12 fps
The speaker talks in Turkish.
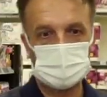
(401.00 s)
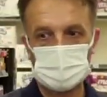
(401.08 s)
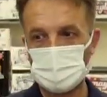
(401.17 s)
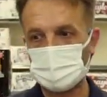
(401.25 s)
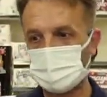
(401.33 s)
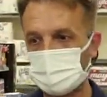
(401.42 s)

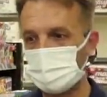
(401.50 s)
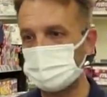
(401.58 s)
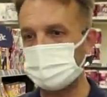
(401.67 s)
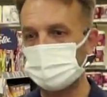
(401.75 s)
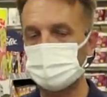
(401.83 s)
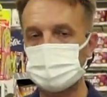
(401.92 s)
Trakya'da
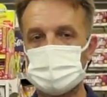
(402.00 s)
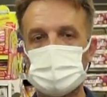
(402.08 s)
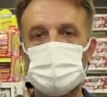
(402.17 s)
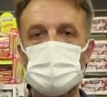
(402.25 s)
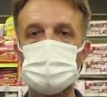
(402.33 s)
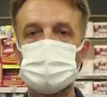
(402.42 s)
turumuz
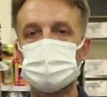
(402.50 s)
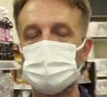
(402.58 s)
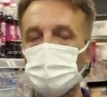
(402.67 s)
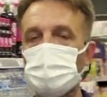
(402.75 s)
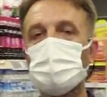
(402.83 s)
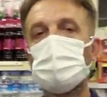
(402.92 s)
devam
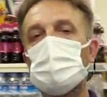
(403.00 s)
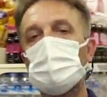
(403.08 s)
ediyor.